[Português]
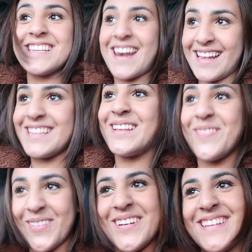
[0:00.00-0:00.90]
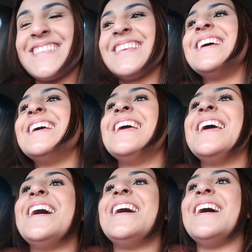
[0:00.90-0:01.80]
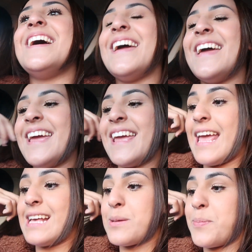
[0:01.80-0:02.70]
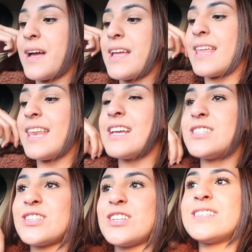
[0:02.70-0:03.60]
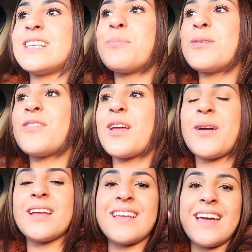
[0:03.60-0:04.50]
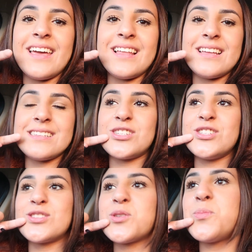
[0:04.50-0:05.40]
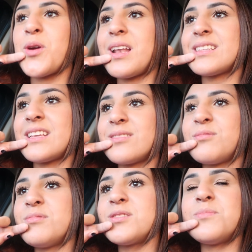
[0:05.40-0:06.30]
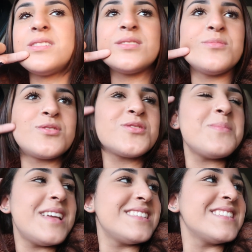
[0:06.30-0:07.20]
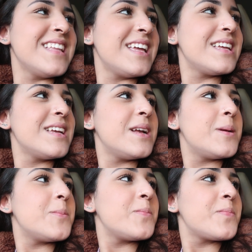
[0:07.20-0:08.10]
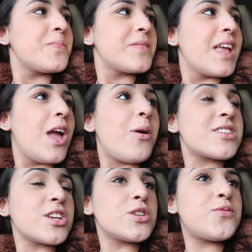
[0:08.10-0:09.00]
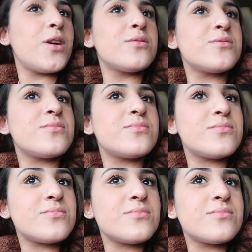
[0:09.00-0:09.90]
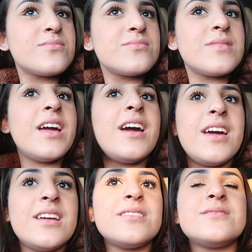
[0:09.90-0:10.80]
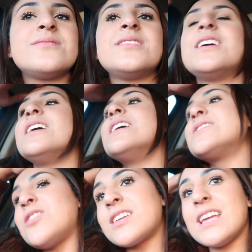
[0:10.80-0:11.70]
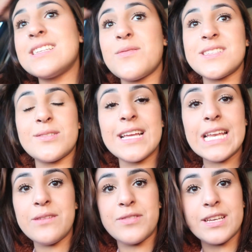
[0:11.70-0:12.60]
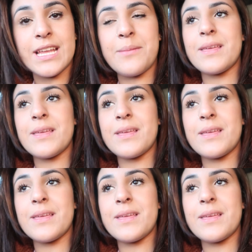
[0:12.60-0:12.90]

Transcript: de graça depois. É, essa picanharia, a gente, a gente sempre frequenta ela. A gente descobriu ela tem quantos meses? Moro uns meses, né? É, tipo, eu acho que a gente, foi... nunca mais foi por causa da quarentena. É. Só que eles estão fazendo delivery, né?